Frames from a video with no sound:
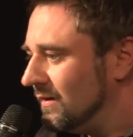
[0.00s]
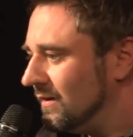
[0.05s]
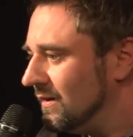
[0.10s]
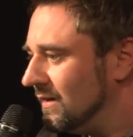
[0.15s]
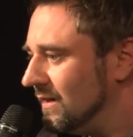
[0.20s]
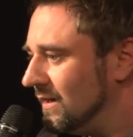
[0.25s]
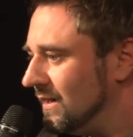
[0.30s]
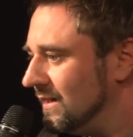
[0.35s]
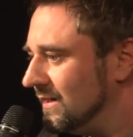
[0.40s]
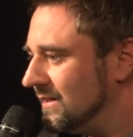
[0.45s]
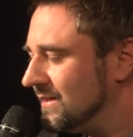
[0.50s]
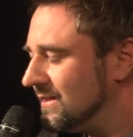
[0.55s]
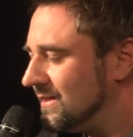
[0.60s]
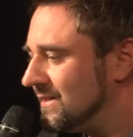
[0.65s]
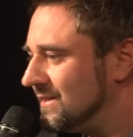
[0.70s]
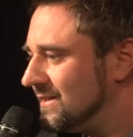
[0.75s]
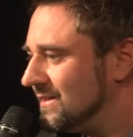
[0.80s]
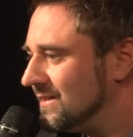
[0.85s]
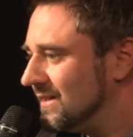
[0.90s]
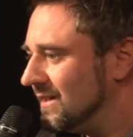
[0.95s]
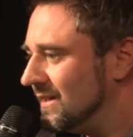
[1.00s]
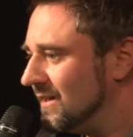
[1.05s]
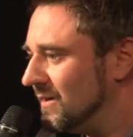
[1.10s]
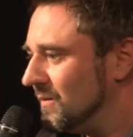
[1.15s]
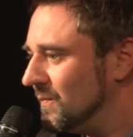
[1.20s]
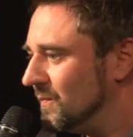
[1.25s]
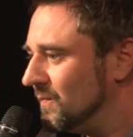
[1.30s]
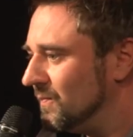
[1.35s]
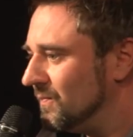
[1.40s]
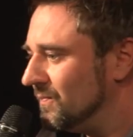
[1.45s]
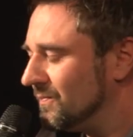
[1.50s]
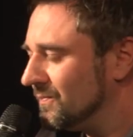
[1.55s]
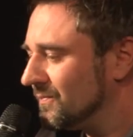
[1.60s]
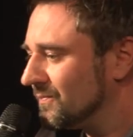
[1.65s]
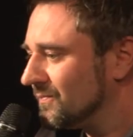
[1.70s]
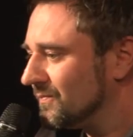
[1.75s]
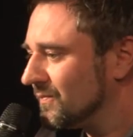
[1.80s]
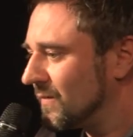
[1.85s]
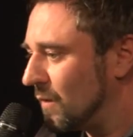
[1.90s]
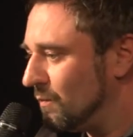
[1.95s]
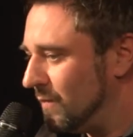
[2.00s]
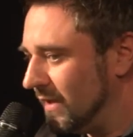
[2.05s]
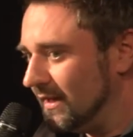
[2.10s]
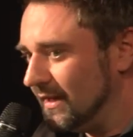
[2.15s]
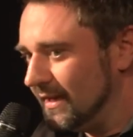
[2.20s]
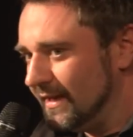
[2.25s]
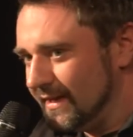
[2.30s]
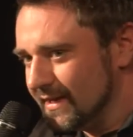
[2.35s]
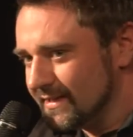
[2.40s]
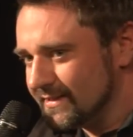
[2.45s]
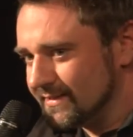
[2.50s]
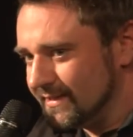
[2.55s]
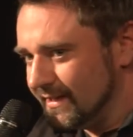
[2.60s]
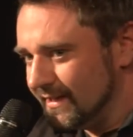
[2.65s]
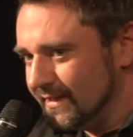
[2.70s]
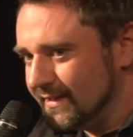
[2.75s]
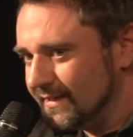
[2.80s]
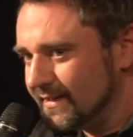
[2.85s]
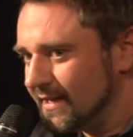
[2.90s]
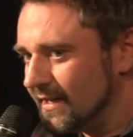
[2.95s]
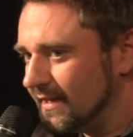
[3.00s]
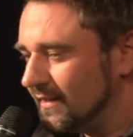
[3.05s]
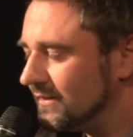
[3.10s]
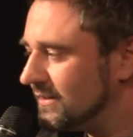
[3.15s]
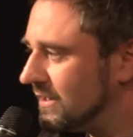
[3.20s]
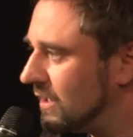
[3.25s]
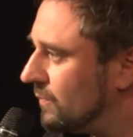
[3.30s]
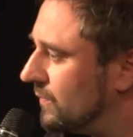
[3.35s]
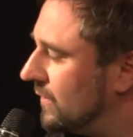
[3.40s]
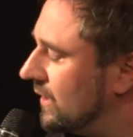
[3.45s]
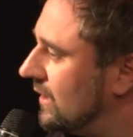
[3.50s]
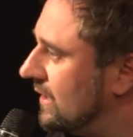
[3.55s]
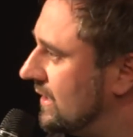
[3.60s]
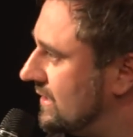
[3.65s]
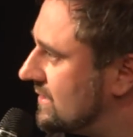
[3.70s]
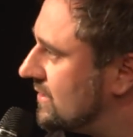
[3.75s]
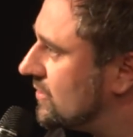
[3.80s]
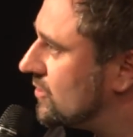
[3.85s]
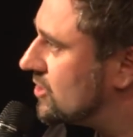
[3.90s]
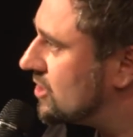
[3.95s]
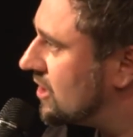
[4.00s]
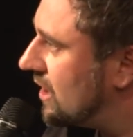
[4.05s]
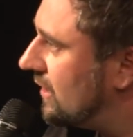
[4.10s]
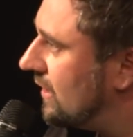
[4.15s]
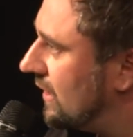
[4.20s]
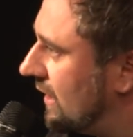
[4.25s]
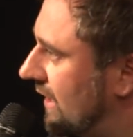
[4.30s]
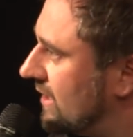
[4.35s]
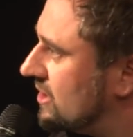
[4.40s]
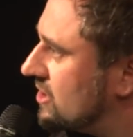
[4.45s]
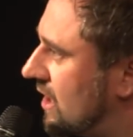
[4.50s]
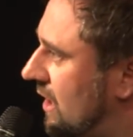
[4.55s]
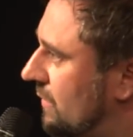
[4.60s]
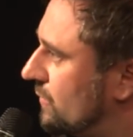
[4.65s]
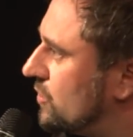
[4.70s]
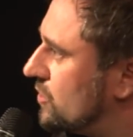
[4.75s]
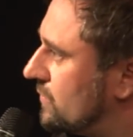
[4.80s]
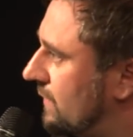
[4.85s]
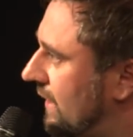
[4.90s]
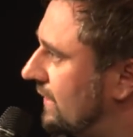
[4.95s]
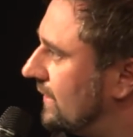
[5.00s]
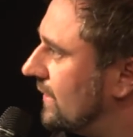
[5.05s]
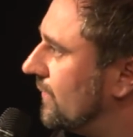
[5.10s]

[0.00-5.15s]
Ich ähm, bin Legastheniker, ich habe eine Leser- und Rechtschreibschwäche.